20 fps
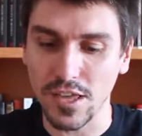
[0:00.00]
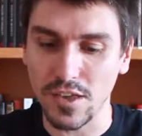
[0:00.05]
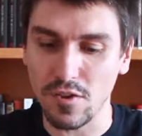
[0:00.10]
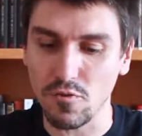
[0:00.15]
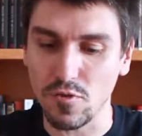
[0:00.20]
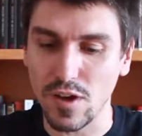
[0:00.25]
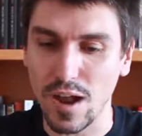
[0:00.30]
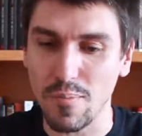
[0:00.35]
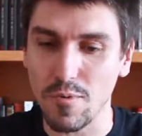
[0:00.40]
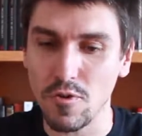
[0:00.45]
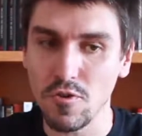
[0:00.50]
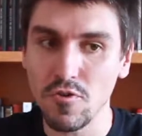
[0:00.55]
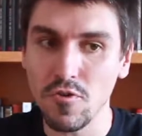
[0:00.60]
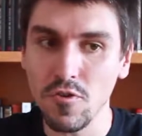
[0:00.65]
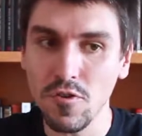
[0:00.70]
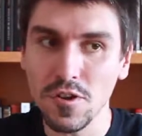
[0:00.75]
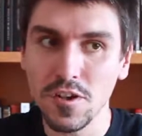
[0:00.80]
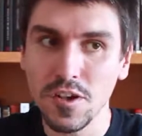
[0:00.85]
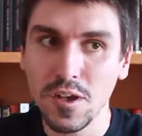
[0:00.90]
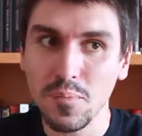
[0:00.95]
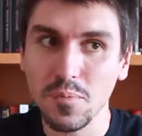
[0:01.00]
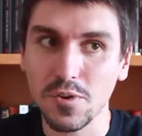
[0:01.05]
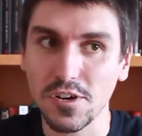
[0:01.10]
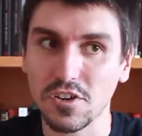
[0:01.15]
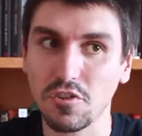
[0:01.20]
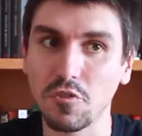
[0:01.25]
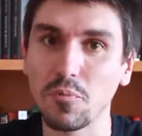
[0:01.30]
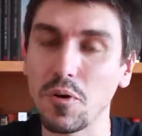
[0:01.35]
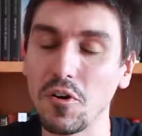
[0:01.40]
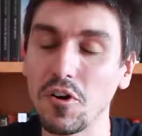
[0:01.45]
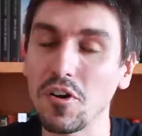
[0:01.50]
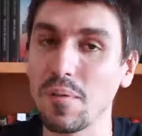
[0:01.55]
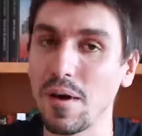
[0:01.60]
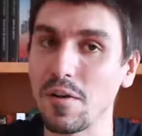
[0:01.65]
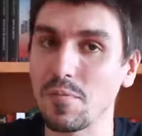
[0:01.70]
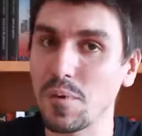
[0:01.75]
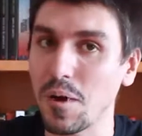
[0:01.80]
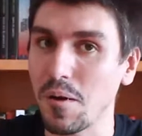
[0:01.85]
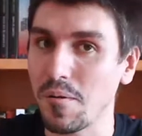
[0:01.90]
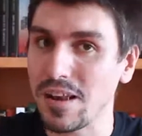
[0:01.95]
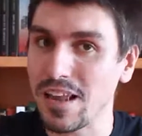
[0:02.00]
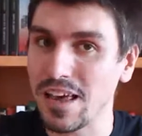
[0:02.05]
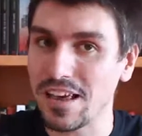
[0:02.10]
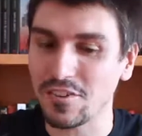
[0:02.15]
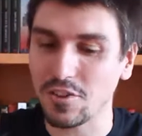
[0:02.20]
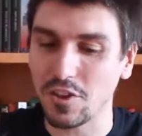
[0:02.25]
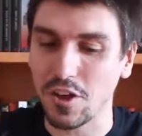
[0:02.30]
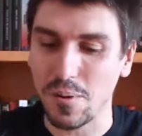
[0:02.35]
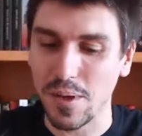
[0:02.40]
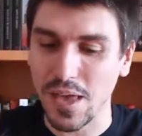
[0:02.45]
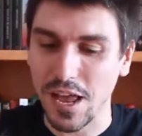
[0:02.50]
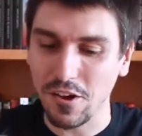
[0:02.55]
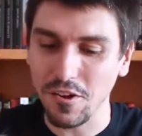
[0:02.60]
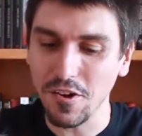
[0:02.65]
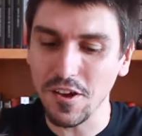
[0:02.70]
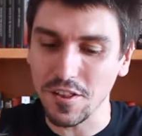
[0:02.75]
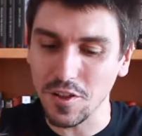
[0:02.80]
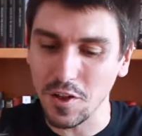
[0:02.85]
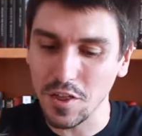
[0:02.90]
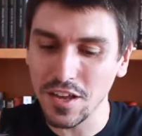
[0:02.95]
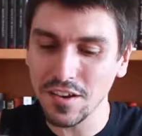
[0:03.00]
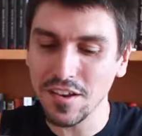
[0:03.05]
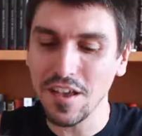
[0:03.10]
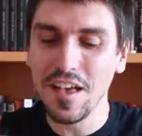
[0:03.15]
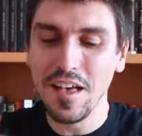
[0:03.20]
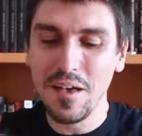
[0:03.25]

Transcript: Y una blue, pues supongo que más probabilidades todavía, ¿no? Entonces